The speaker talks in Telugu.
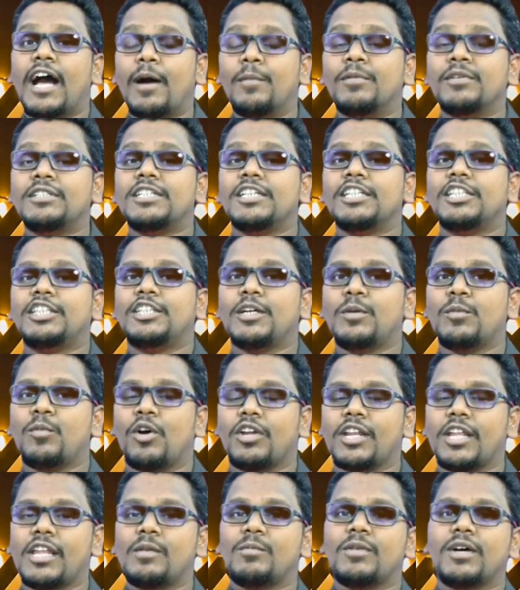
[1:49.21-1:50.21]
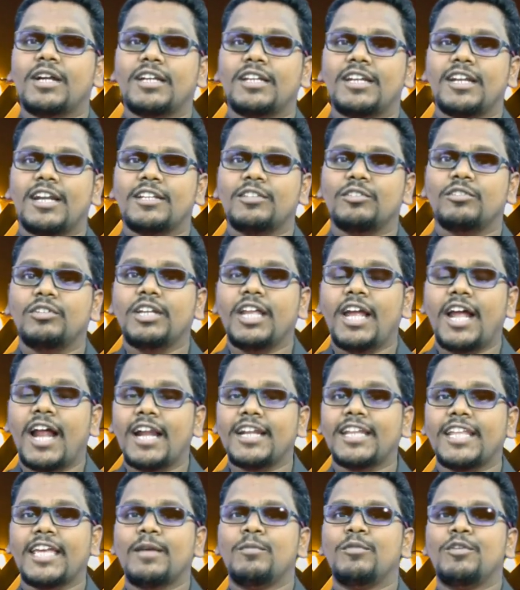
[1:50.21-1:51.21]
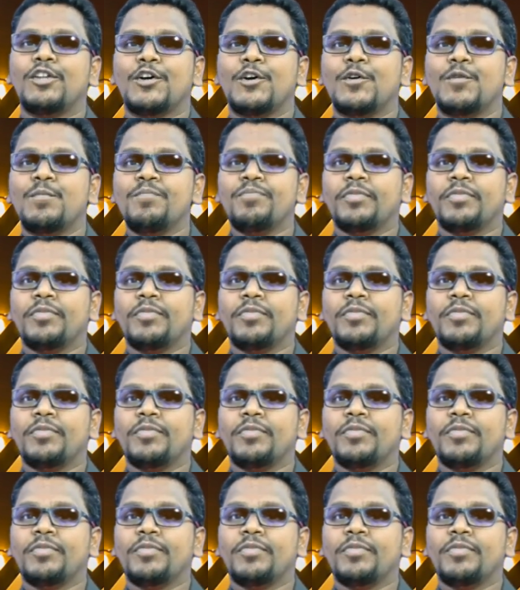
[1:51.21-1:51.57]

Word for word: అభిజిత్తో మోనాలు మాట్లాడుతుంటే ఆ టైంలో